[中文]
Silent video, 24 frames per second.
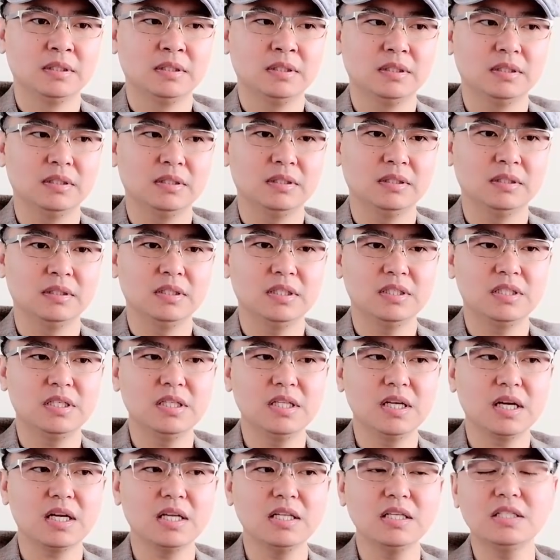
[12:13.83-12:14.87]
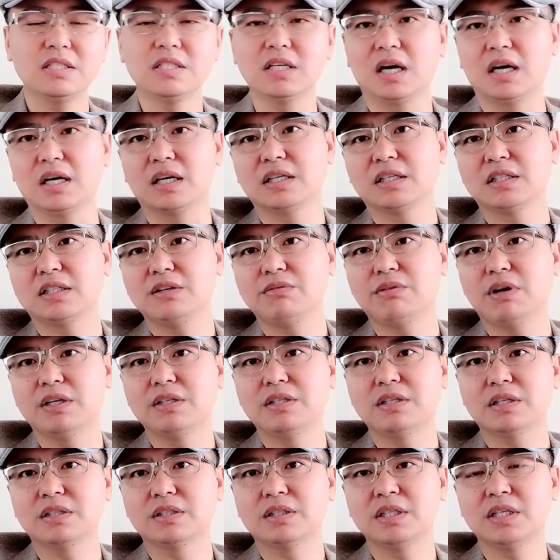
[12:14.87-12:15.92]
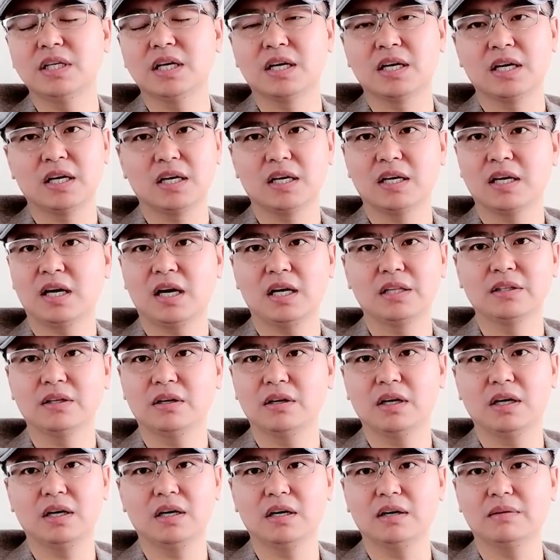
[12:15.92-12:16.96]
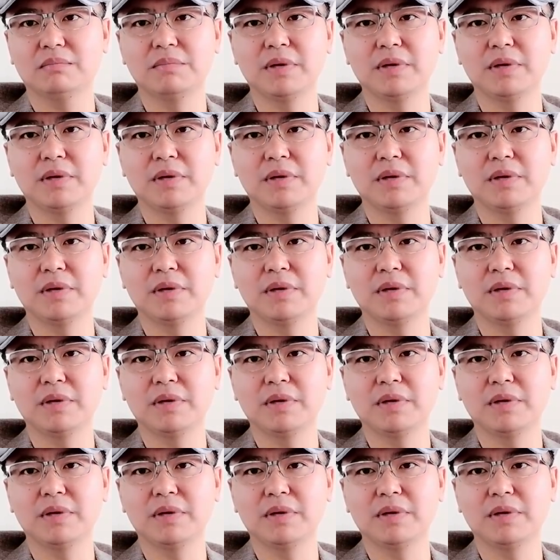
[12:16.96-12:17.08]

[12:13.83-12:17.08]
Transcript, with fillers: 嗯，那今天给你讲了一个地缘政治，你也可以看到了啊。